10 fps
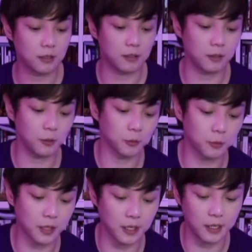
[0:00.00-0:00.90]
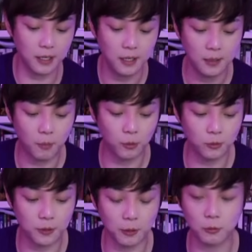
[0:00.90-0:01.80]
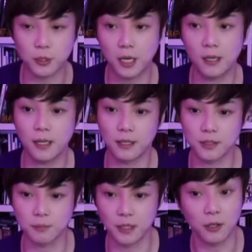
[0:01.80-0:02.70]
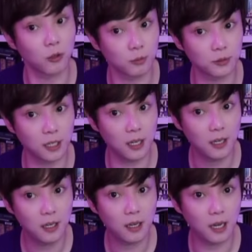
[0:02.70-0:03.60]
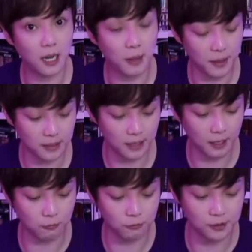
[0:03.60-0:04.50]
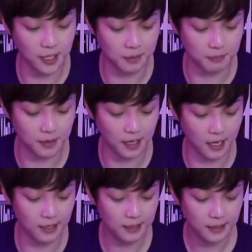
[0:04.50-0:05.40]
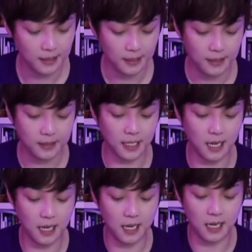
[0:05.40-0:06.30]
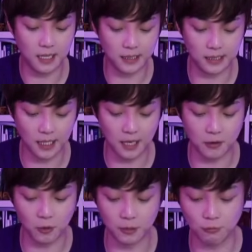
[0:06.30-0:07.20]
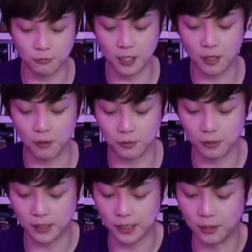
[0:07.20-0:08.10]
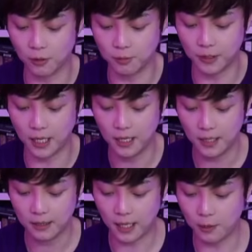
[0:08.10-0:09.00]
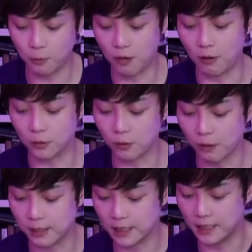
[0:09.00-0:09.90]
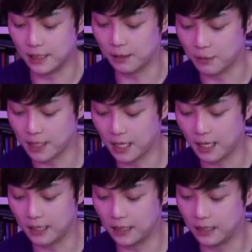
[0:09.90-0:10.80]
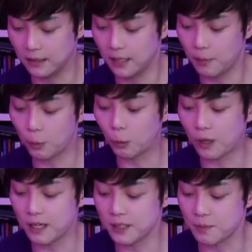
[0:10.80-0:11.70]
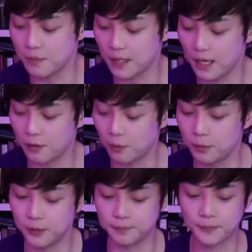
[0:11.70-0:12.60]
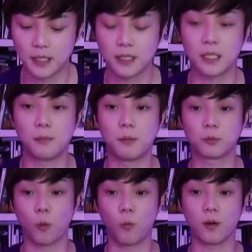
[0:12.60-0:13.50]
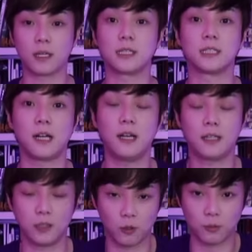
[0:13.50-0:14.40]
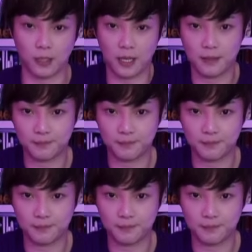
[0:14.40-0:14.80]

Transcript: 어, 이렇게 번호대로 짜 해놨습니다. 여러분들의 하반기의 운세입니다. 자, 이제 여러분의 운세가 어떨지, 여러분의 타로가 어떠할지를 이제부터 제가 리딩을 해보도록 하겠습니다. 여러분, 1번부터 5번까지가 여러분의